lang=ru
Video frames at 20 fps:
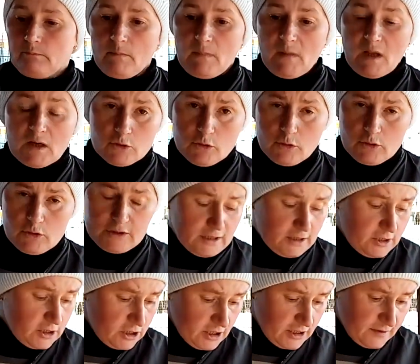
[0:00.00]
Солнце
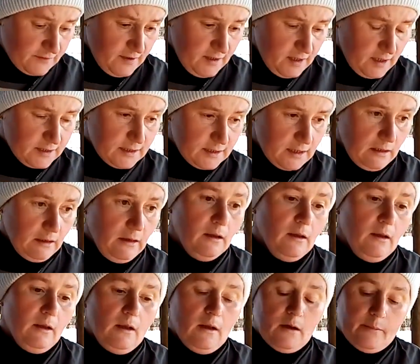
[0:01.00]
сейчас, видите,
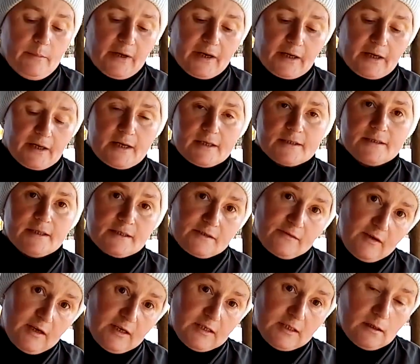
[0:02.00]
прекрасно
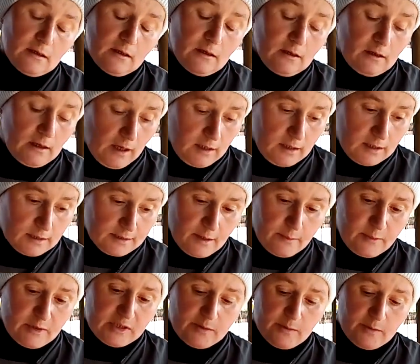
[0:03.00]
светит, и они сами
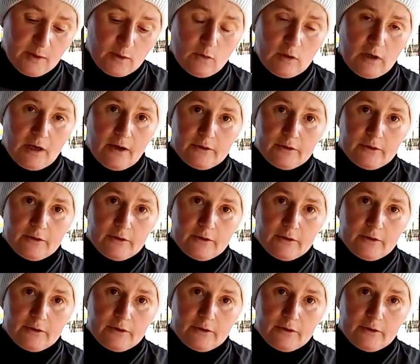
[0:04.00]
себе гуляют.